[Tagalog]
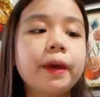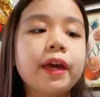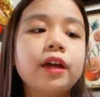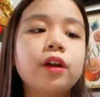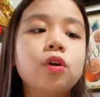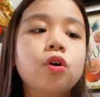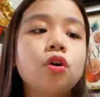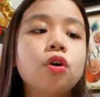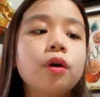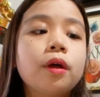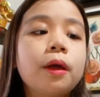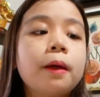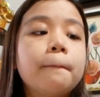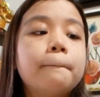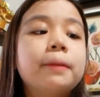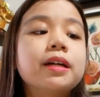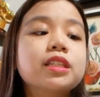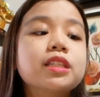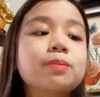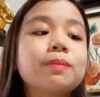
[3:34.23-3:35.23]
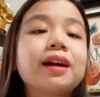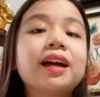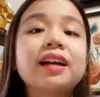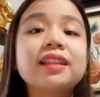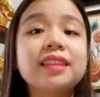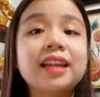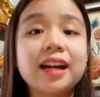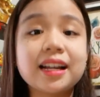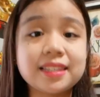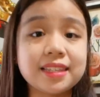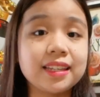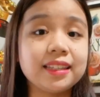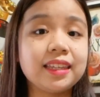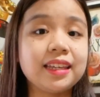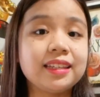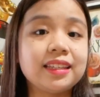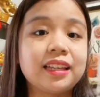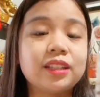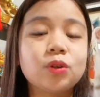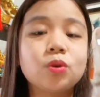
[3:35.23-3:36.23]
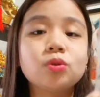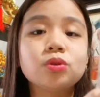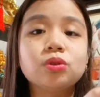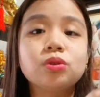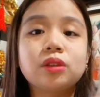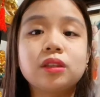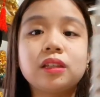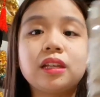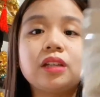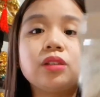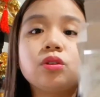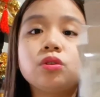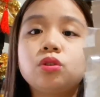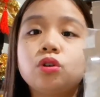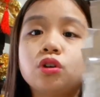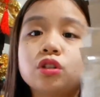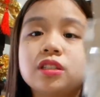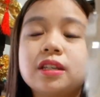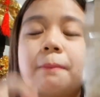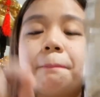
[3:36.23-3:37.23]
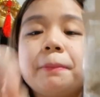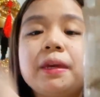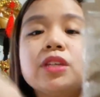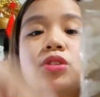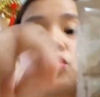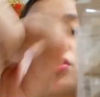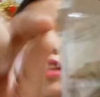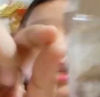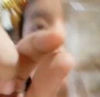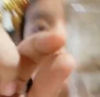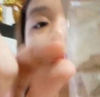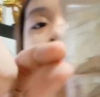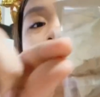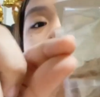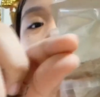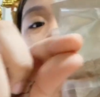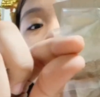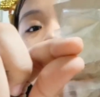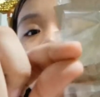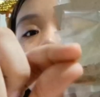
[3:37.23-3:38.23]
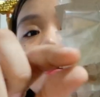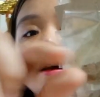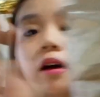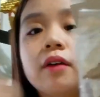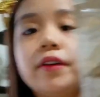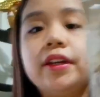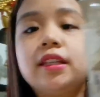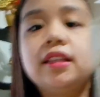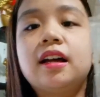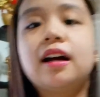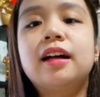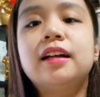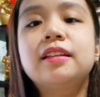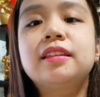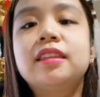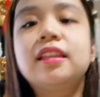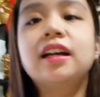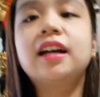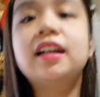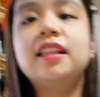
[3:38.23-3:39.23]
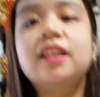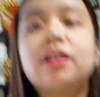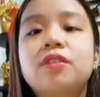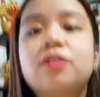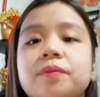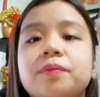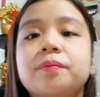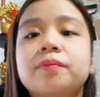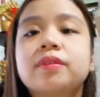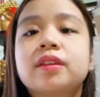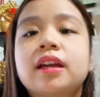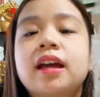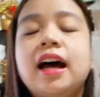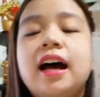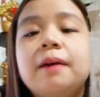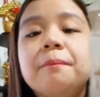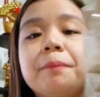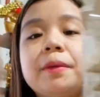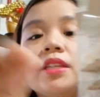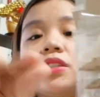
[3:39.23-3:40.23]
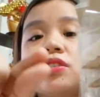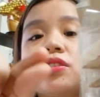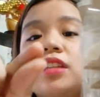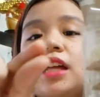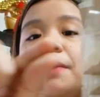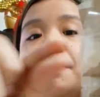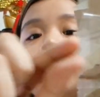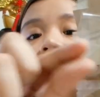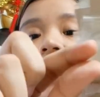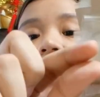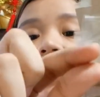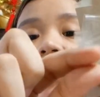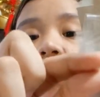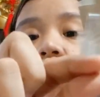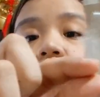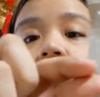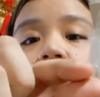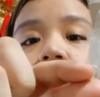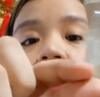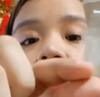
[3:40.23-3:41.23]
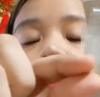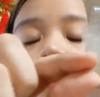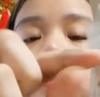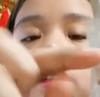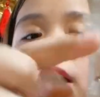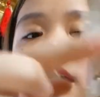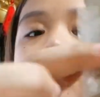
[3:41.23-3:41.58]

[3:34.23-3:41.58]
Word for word: Pero, mas maganda kasing tingnan kung tigdodos. Ang piso namin, wait lang, nagalaw. Ang piso namin guys, onting on